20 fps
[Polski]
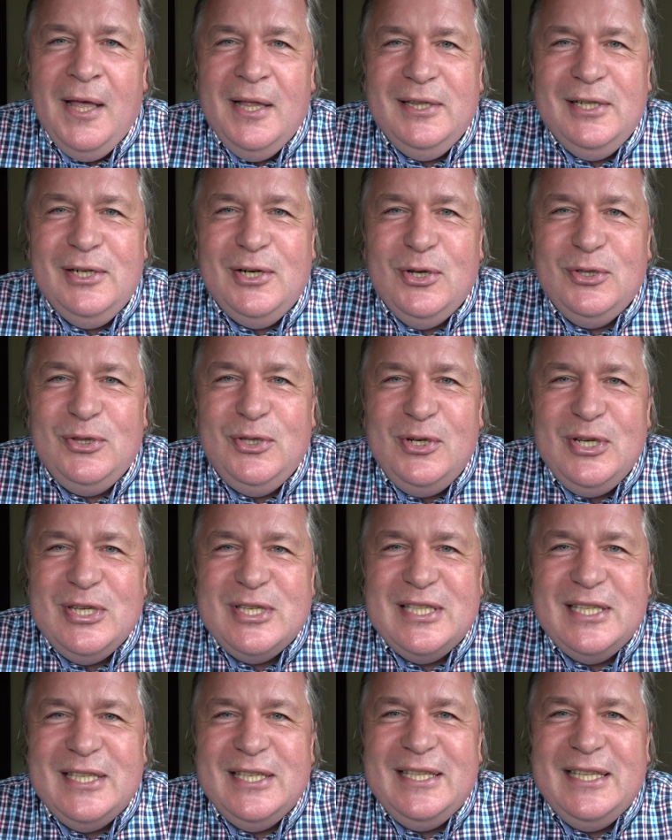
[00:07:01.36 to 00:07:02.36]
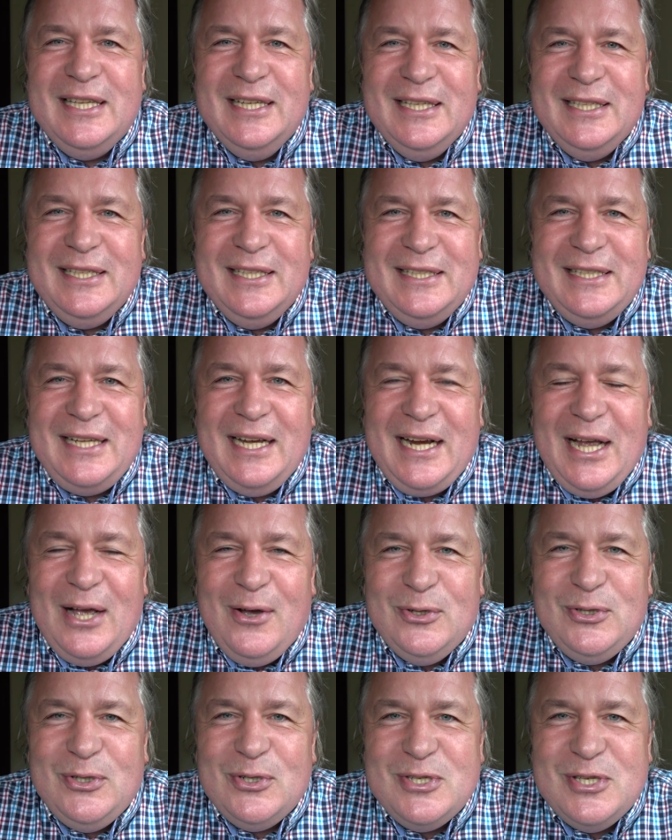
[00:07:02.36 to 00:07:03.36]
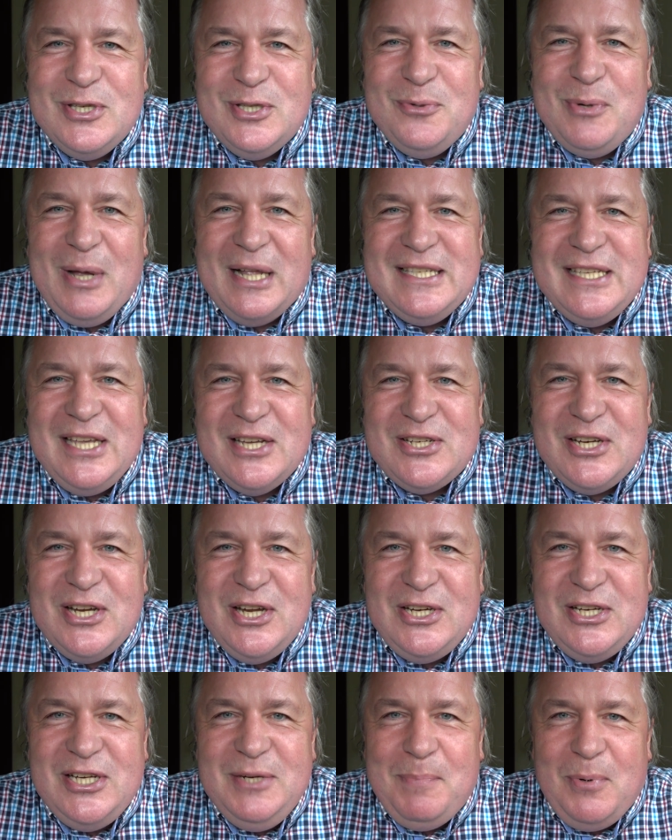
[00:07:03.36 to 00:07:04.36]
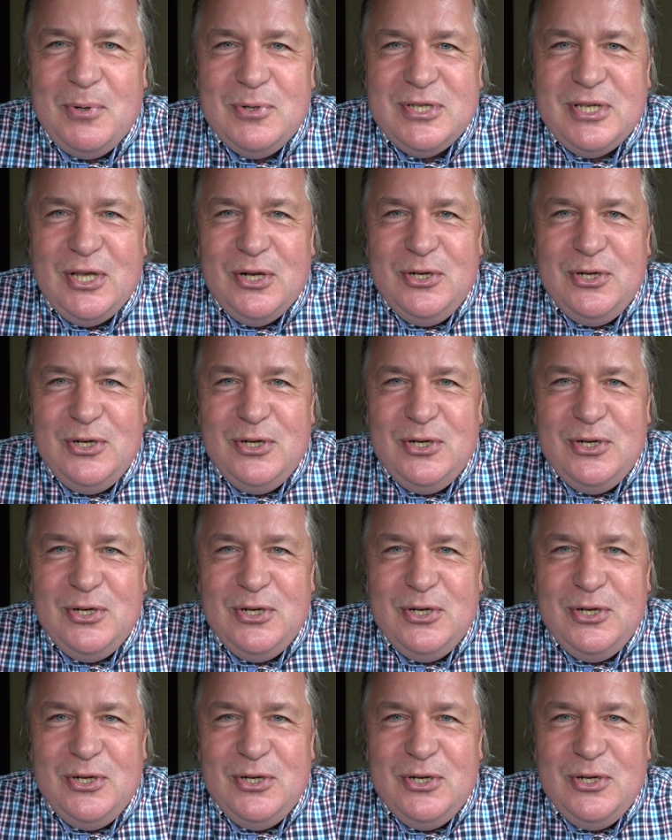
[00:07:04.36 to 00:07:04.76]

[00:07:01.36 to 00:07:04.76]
tylko to jest y, taka oto sytuacja, że jeśli polskie